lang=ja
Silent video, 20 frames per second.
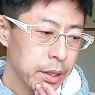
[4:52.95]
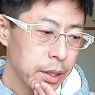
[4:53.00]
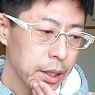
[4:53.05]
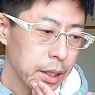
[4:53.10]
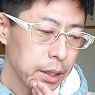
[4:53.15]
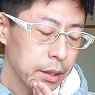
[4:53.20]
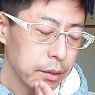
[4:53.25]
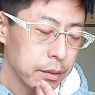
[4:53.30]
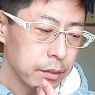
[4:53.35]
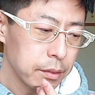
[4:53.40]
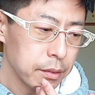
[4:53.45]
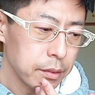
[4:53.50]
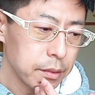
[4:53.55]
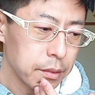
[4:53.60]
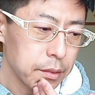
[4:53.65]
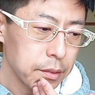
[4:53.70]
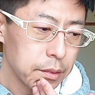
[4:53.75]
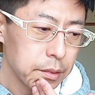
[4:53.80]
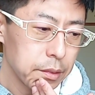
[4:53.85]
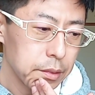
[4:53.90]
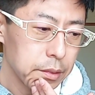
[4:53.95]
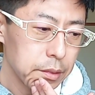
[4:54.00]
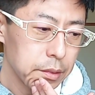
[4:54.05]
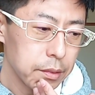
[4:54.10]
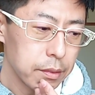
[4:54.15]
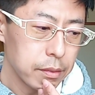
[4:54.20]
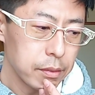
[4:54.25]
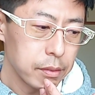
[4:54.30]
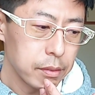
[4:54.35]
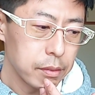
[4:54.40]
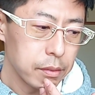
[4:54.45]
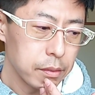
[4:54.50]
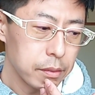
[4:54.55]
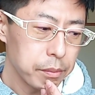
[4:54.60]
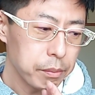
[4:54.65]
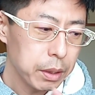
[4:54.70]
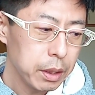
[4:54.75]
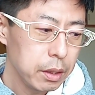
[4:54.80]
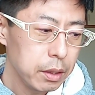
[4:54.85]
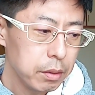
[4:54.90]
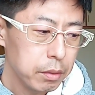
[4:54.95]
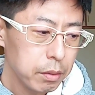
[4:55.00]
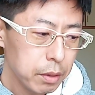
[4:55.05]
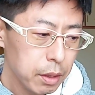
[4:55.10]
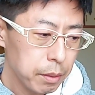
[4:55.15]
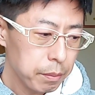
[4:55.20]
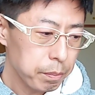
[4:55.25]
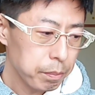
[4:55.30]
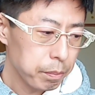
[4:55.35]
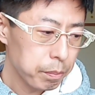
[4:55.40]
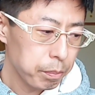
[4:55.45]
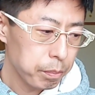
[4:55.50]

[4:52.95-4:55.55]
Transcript: あのー、まあ、一応ね、